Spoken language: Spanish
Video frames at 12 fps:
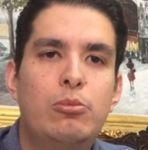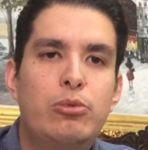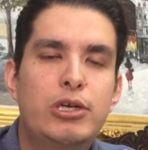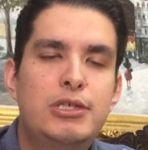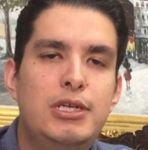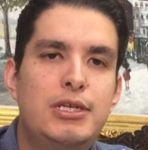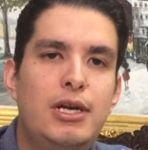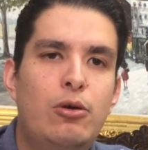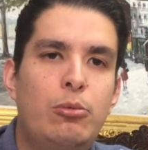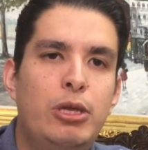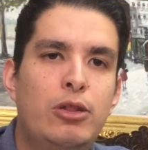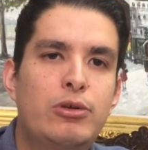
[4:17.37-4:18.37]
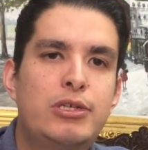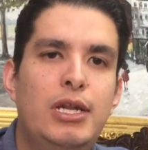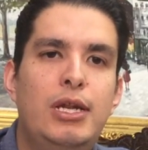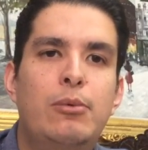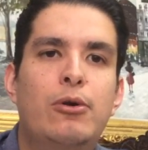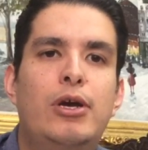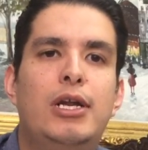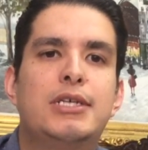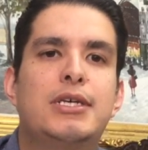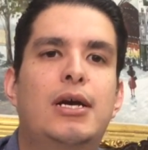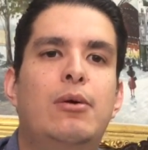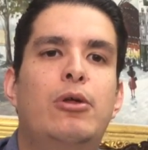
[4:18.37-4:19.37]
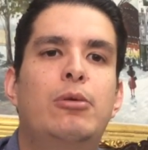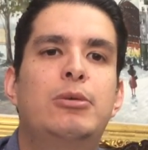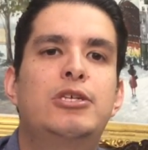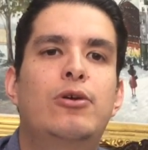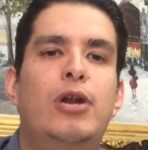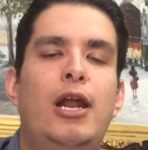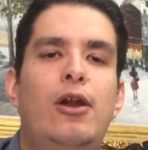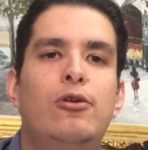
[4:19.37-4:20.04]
pues les recomiendo este libro que les acabo de mencionar,